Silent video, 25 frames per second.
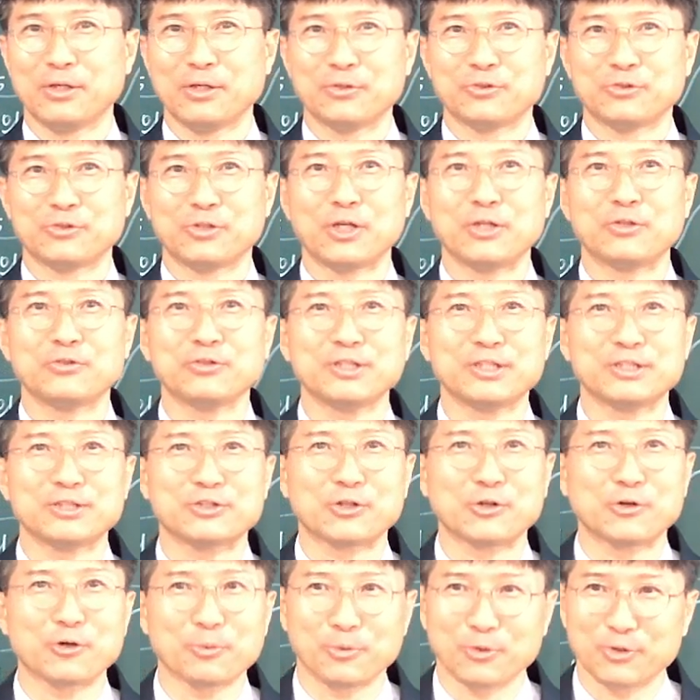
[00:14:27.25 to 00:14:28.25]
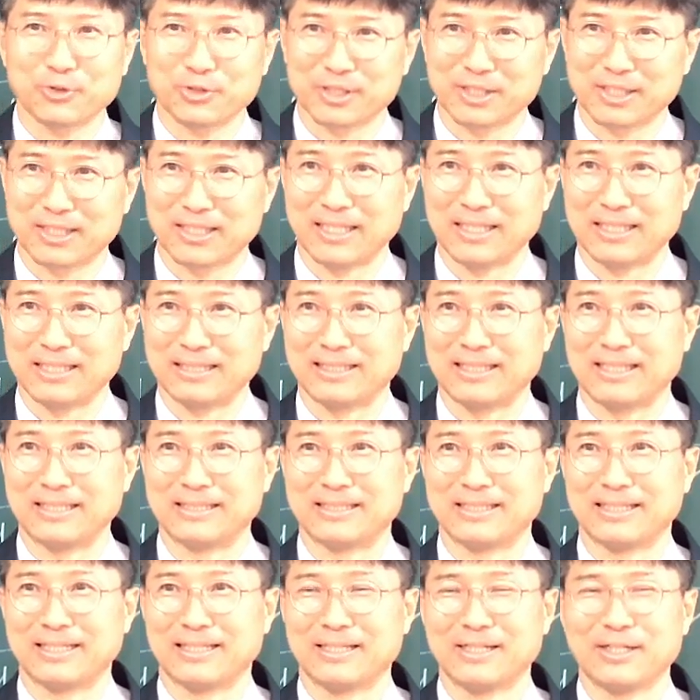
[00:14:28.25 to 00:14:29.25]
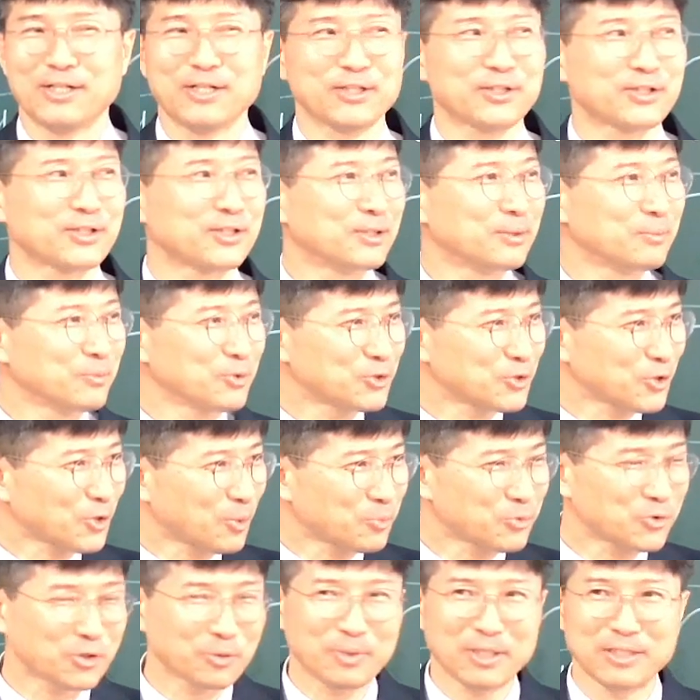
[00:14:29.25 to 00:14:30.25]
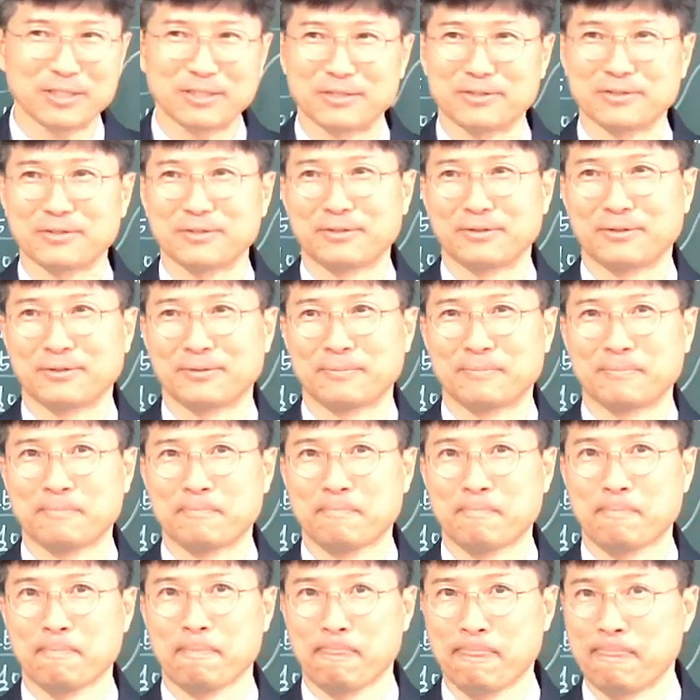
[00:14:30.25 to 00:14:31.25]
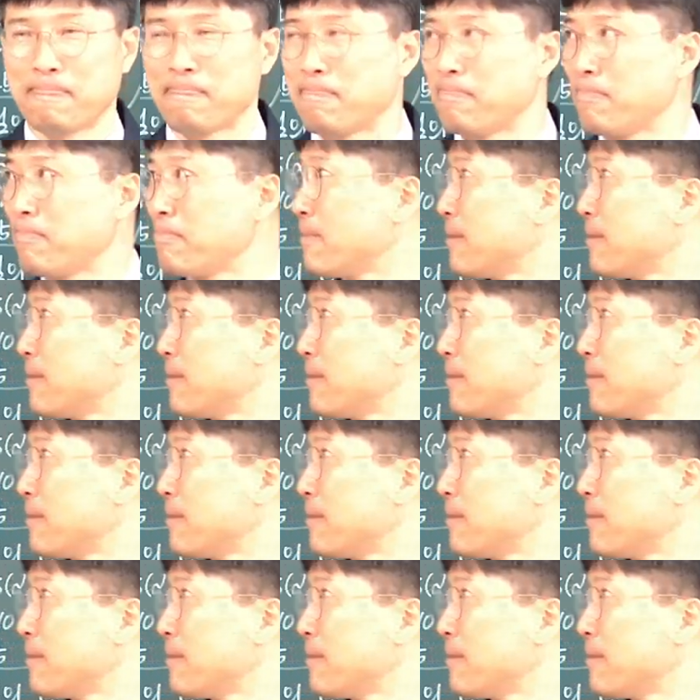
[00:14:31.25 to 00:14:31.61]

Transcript: 죄들이 죄로 보기 시작하는 거예요. 이제 너무 촘촘해졌어요. 음.